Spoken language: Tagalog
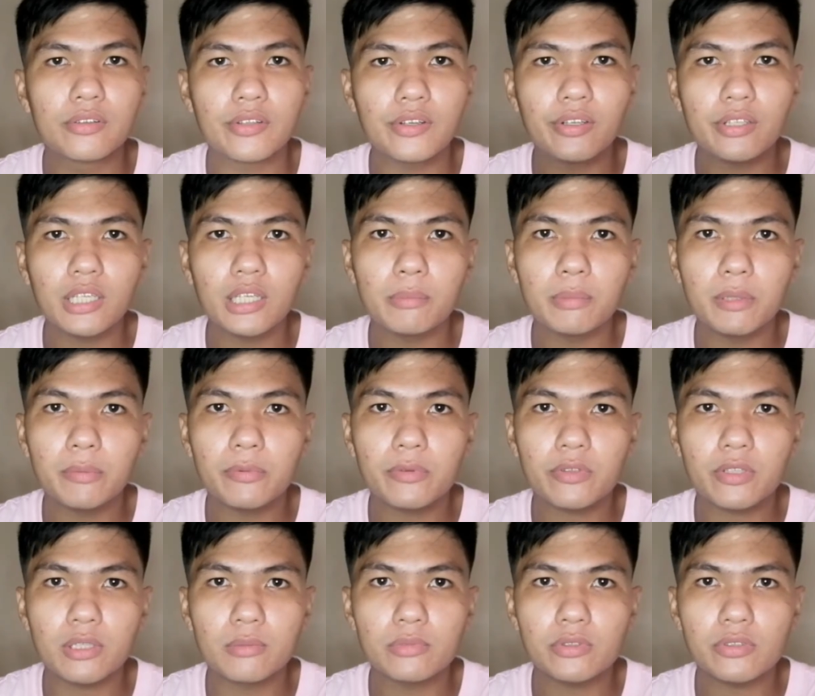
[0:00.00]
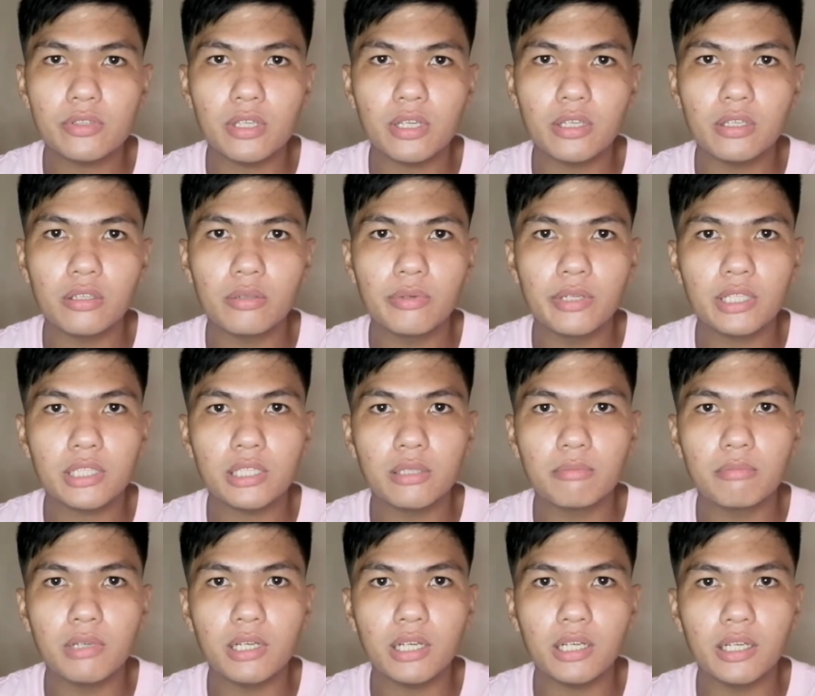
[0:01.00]
So yun nga paps, kamusta kayo?
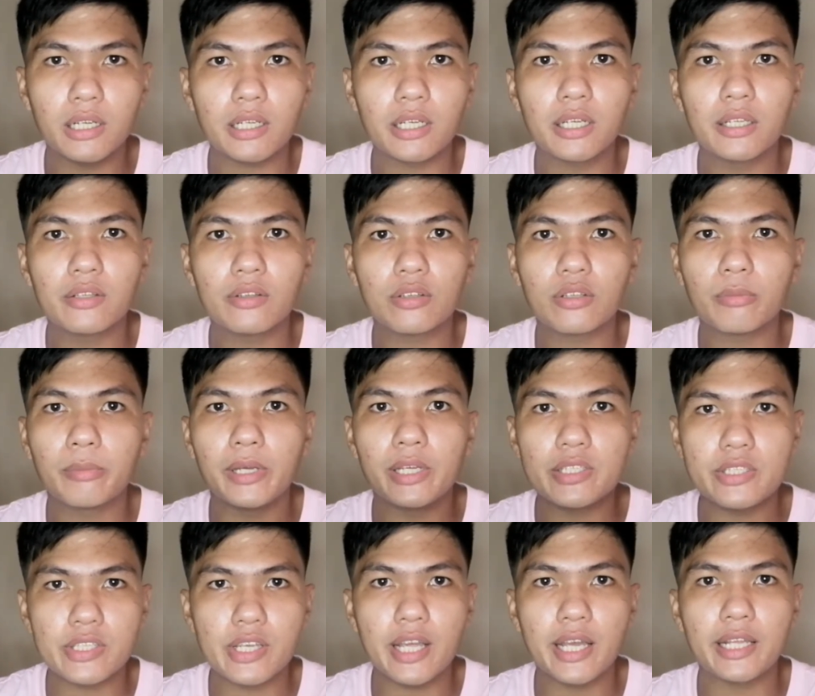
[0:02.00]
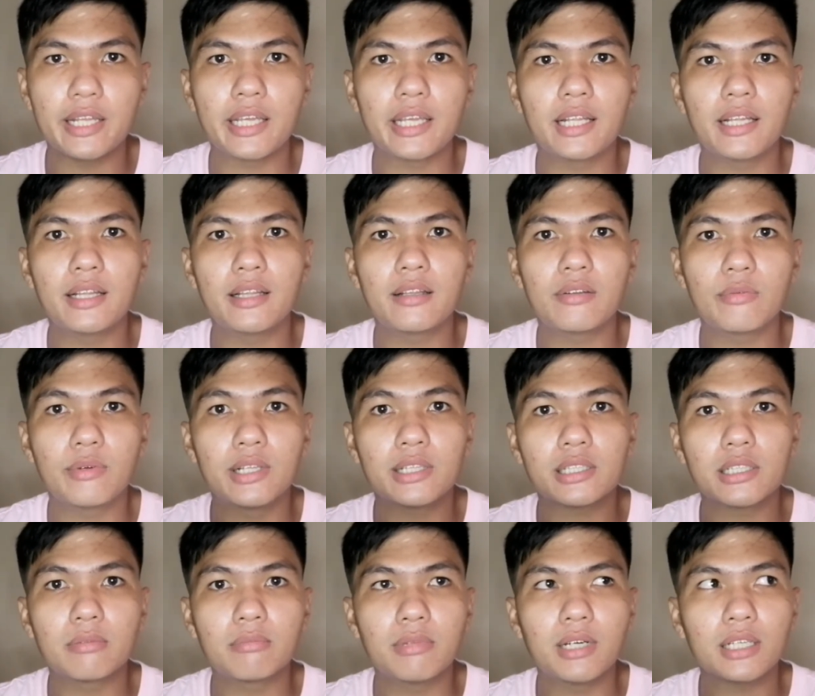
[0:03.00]
Welcome back again to my channel.
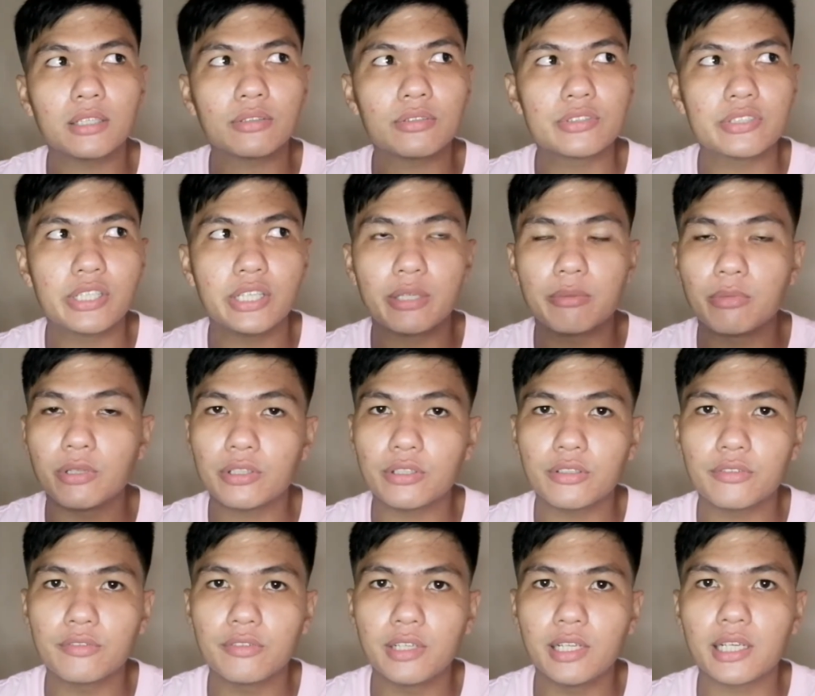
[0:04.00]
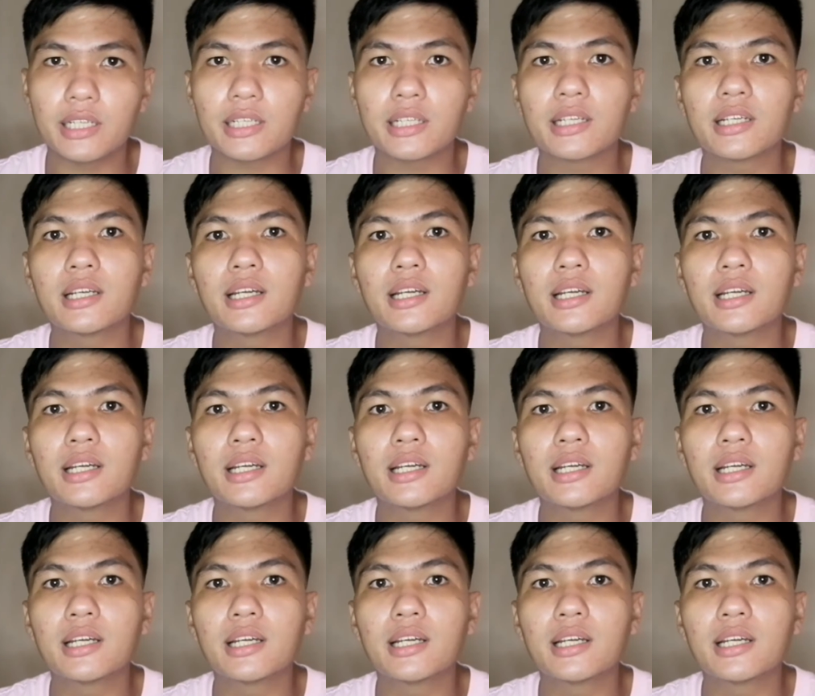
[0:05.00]
Welcome back to J Moto Vlog.